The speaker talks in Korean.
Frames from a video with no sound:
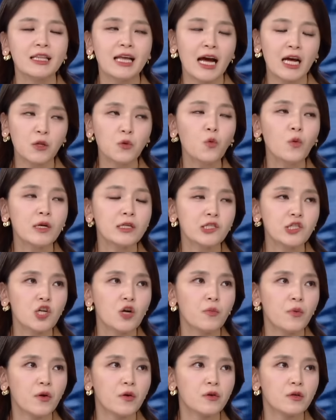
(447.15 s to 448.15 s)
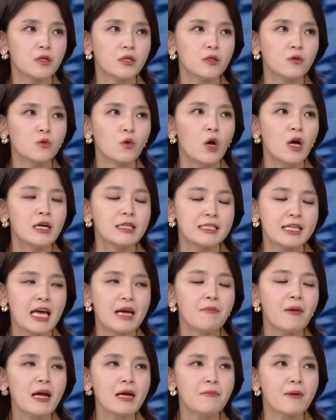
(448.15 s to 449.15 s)
단호한 처벌, 그리고
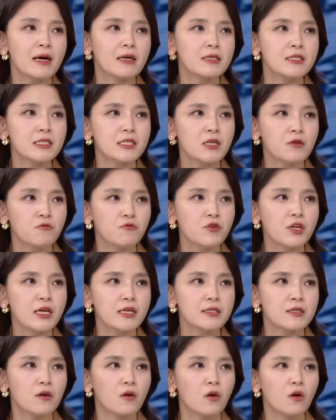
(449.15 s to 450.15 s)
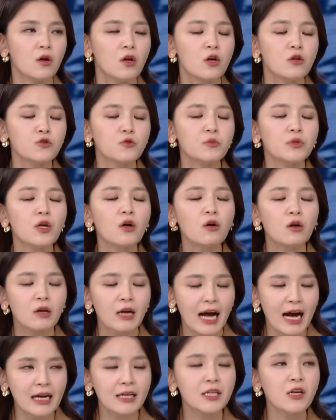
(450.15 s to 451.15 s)
재발 방지를 위해서 좀 더
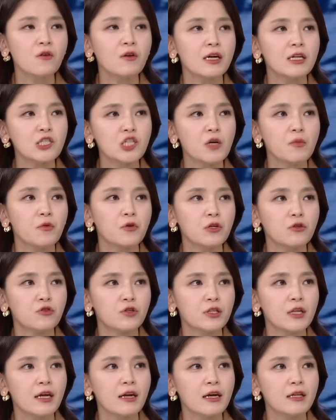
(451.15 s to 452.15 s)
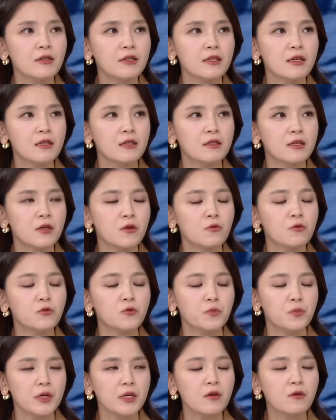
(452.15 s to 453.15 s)
강력한 처벌이 뒤따라야 된다는 내용을
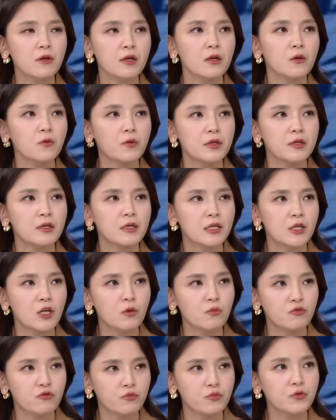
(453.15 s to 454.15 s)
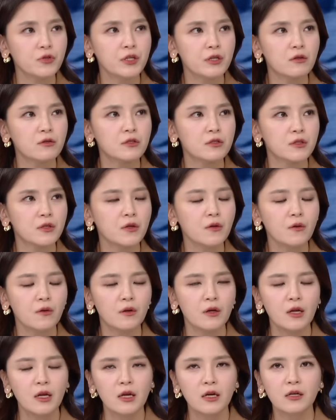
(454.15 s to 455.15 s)
또 피력하고 있는 그런 부분이거든요.
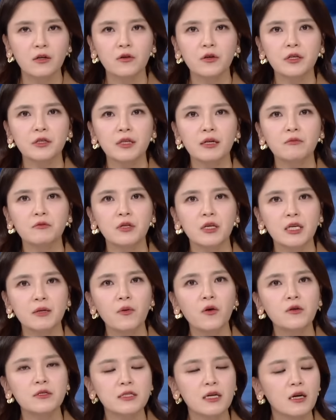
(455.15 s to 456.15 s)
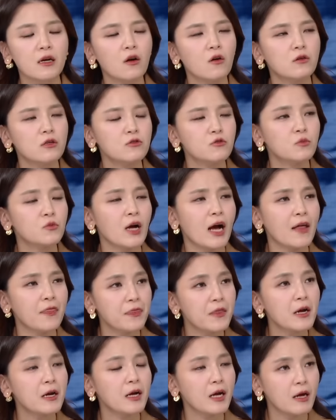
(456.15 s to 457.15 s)
그렇기 때문에 이번 사건이 좀 더
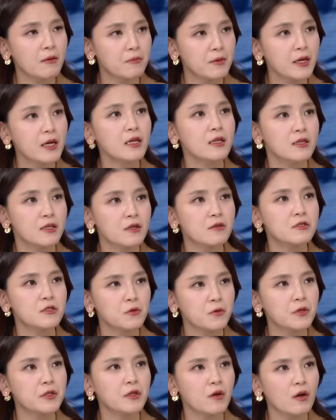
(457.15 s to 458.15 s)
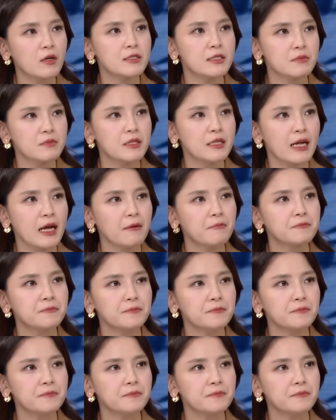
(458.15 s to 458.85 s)
안타깝게 느껴지고 있는 것 같습니다.